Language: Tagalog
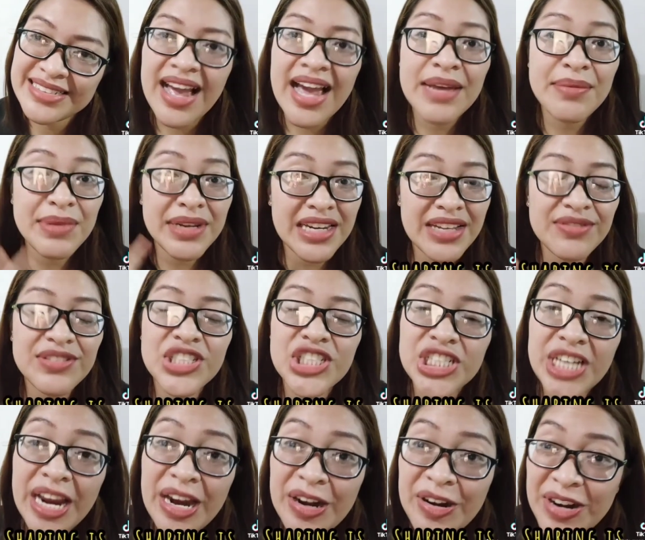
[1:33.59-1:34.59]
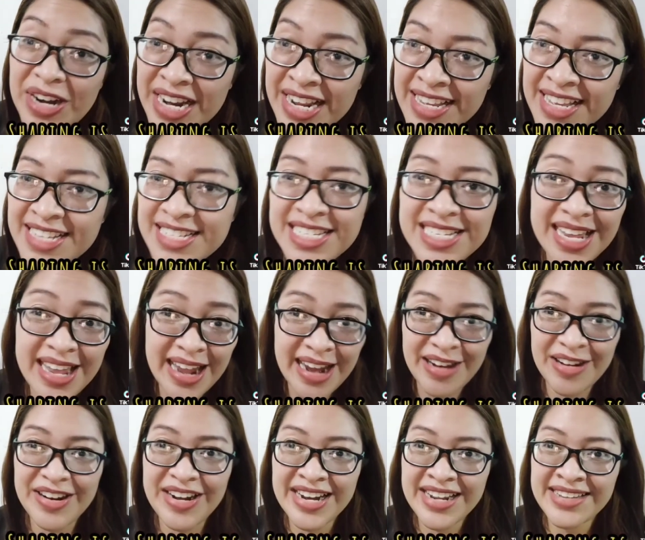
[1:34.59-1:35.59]
I believe sharing is
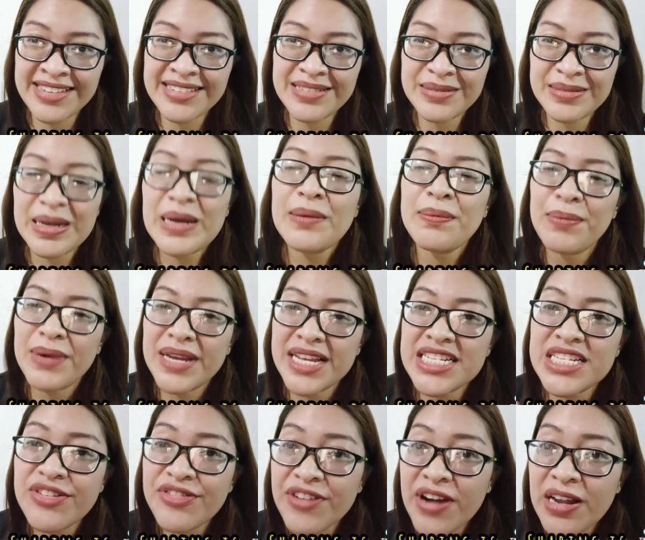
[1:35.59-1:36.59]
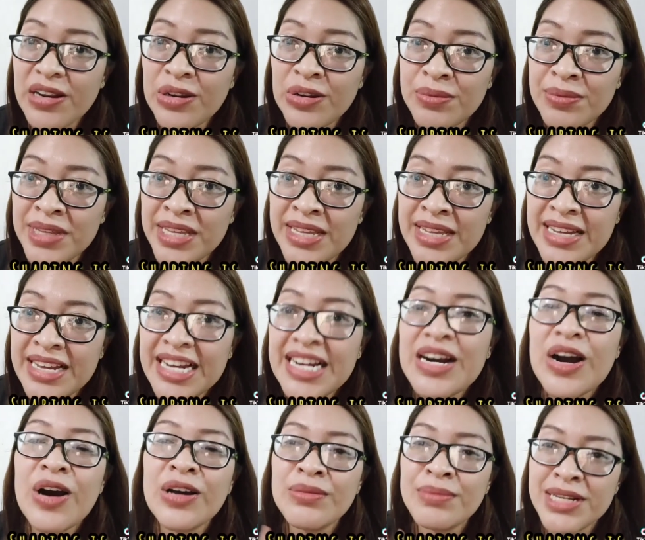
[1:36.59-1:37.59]
caring. Please follow me
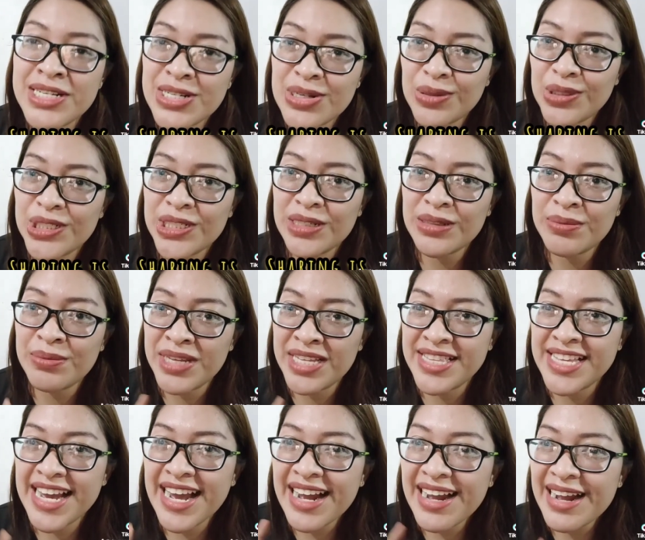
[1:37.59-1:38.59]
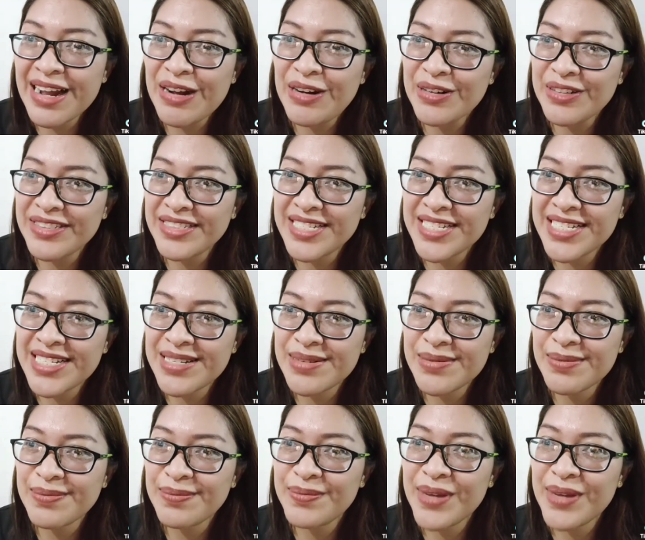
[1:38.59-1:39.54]
on my social media accounts.